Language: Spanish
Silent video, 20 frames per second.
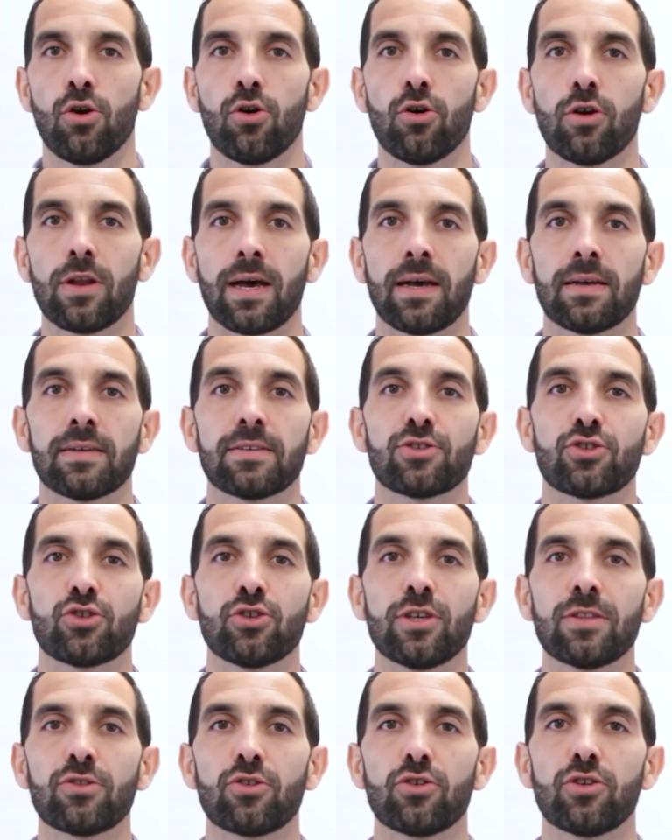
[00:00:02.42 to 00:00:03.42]
Hola,
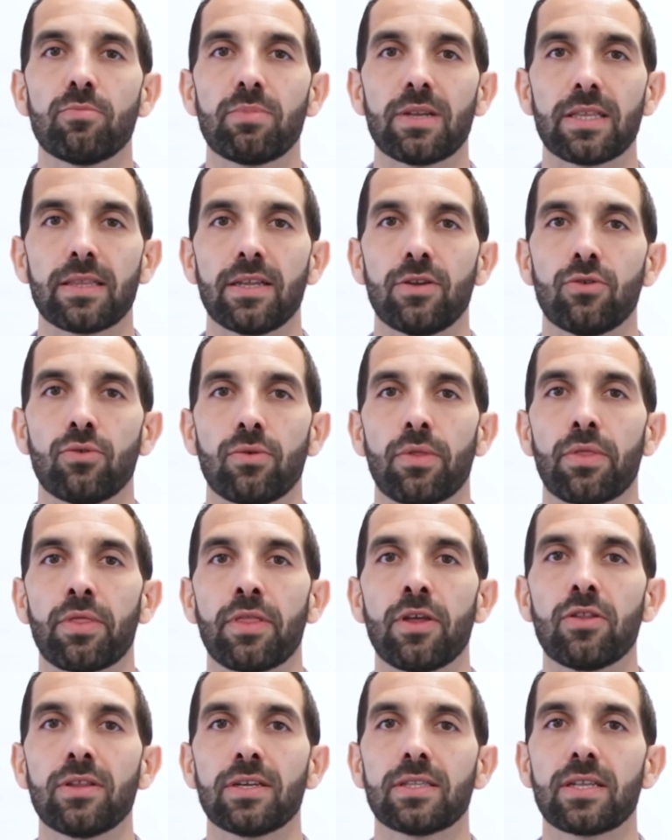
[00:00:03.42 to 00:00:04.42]
soy Antonio Platero,
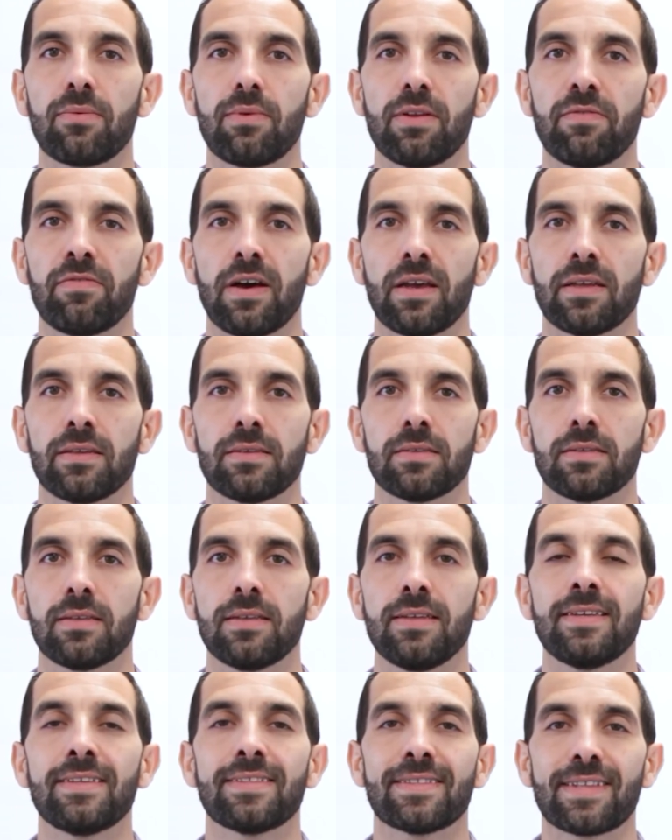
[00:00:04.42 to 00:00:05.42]
CEO de Travelfine.
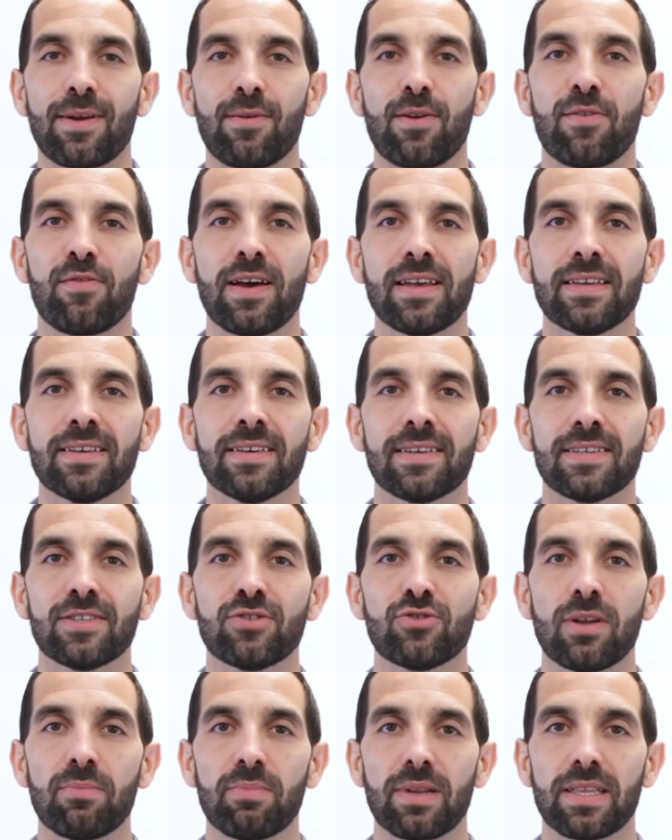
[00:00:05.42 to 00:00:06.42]
Travelfine
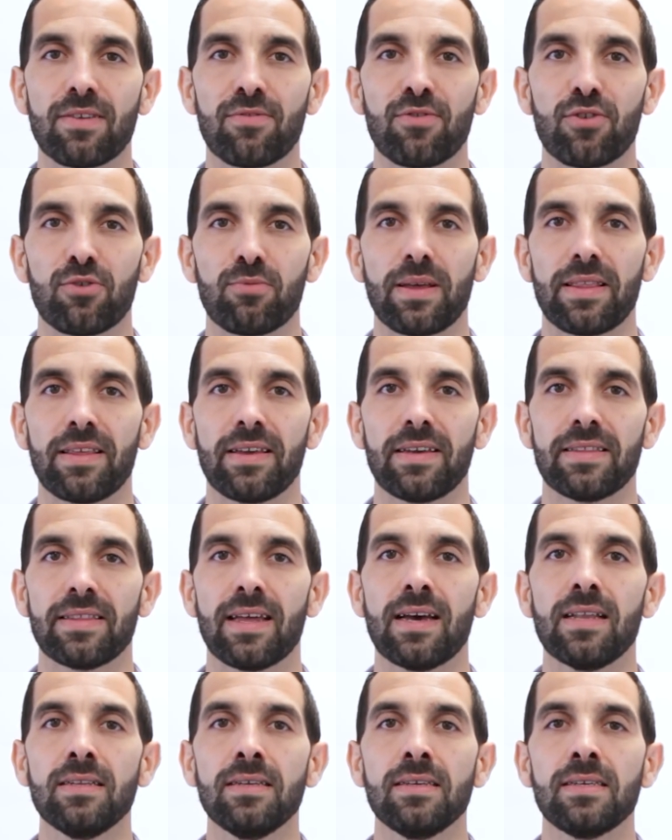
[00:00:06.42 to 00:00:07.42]
es una plataforma
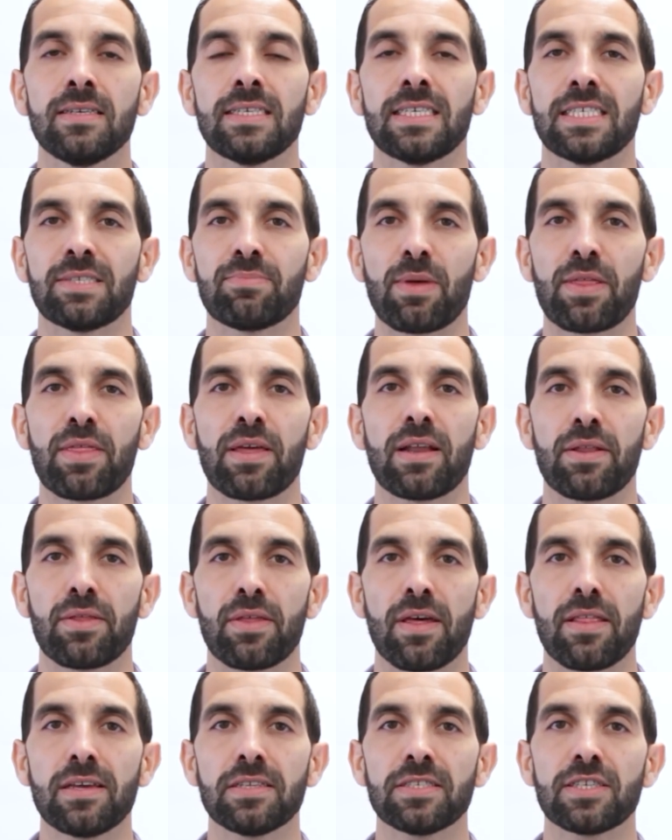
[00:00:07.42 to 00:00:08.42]
digital
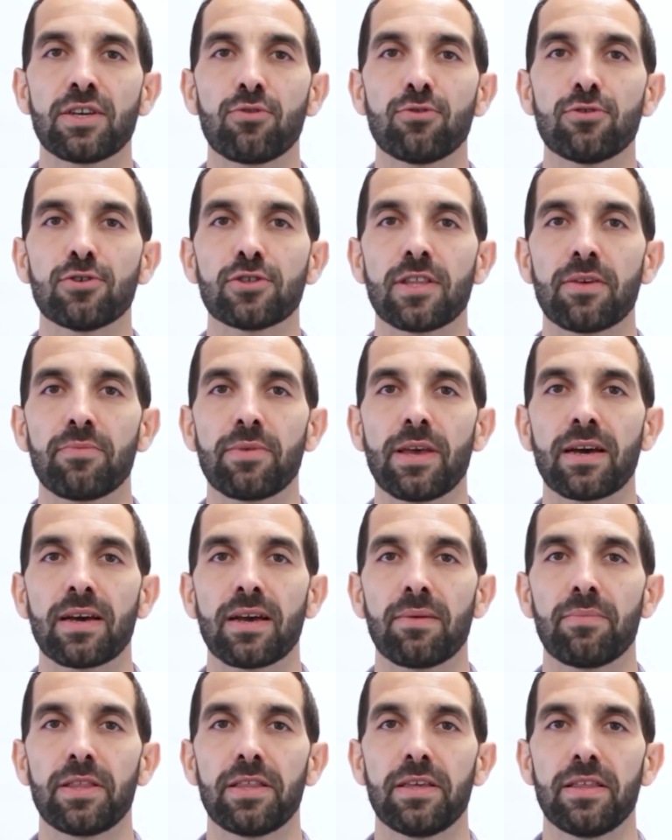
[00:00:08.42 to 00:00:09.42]
especializada en seguros de viaje
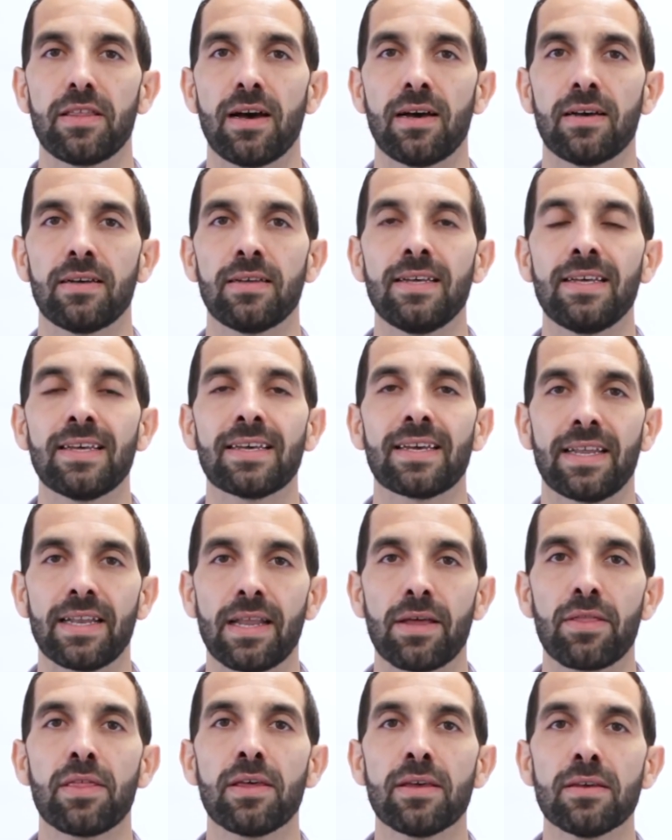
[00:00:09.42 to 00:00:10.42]
a medida, que
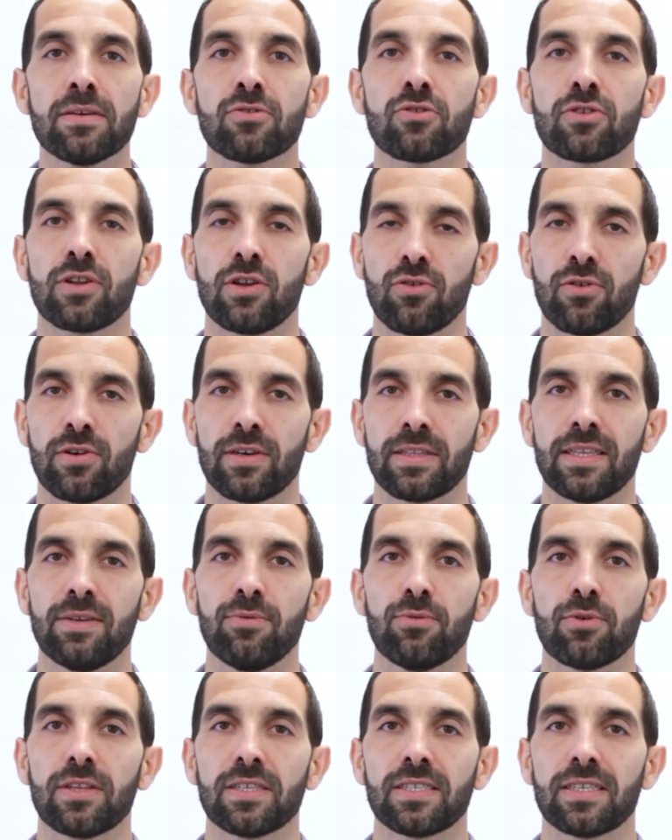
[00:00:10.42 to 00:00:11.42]
nace con el
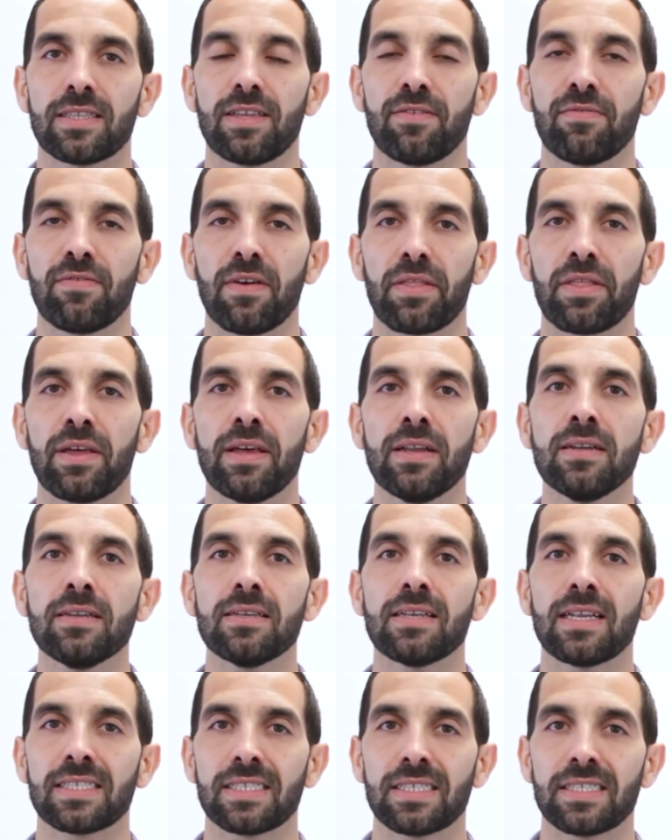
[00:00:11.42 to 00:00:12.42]
objetivo de satisfacer
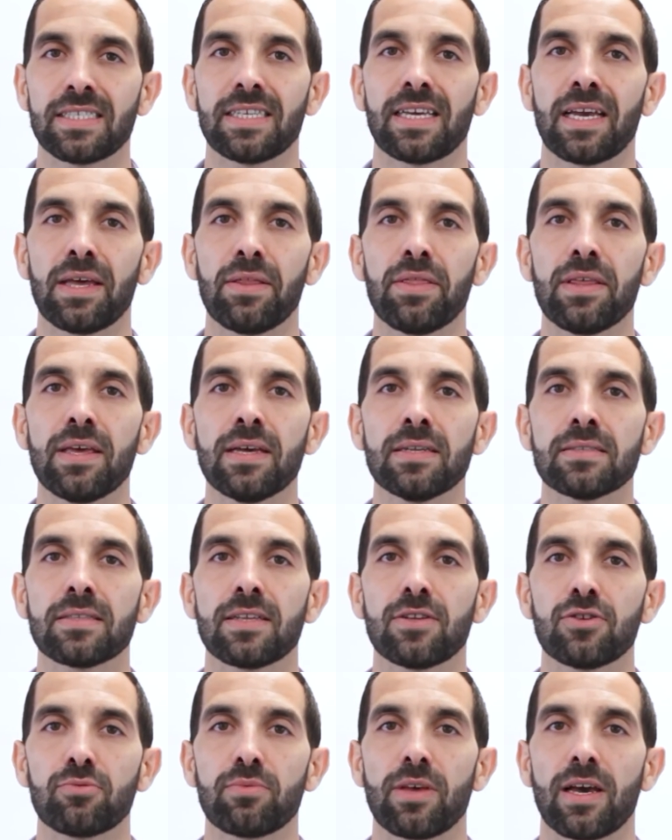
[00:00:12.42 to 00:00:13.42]
las exigencias de
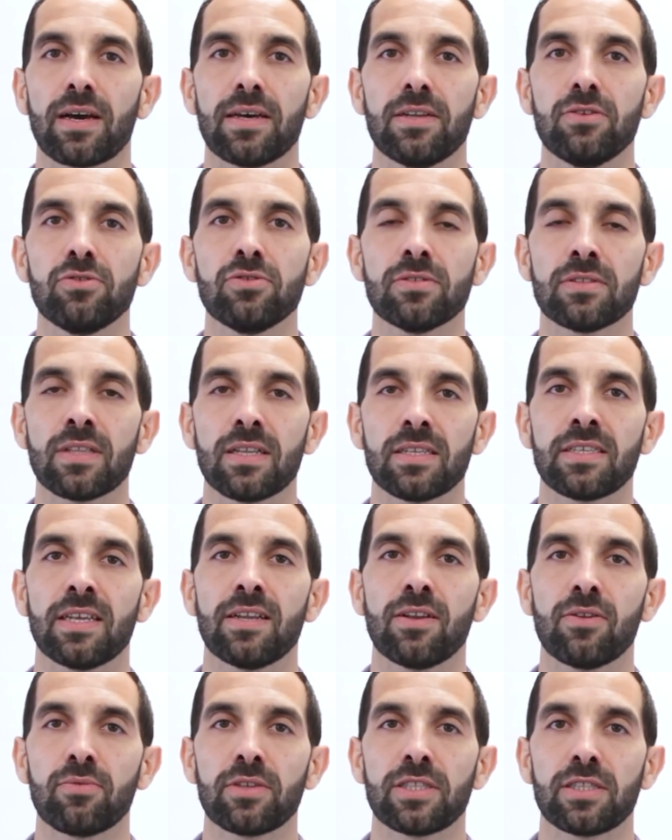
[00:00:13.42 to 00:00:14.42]
los viajeros del
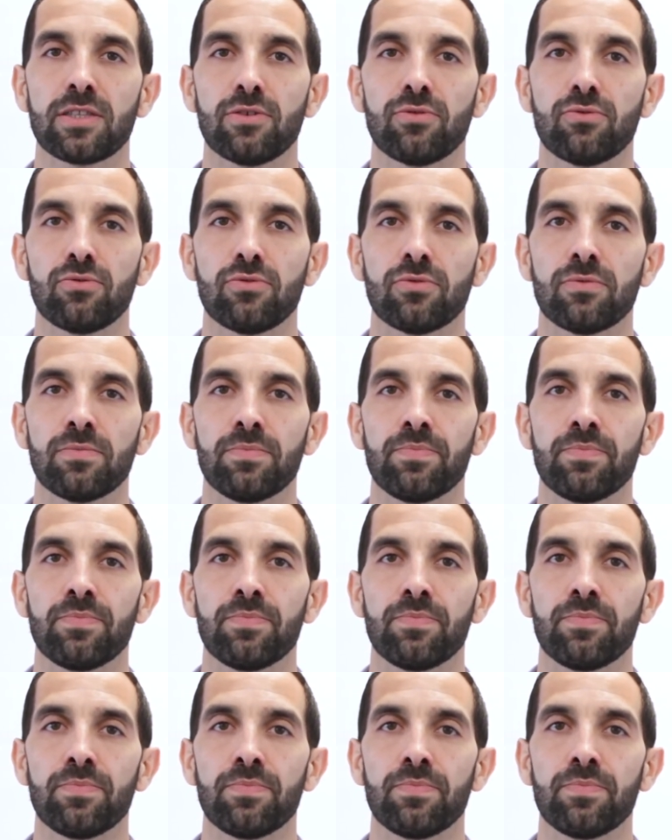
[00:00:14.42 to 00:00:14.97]
siglo XXI.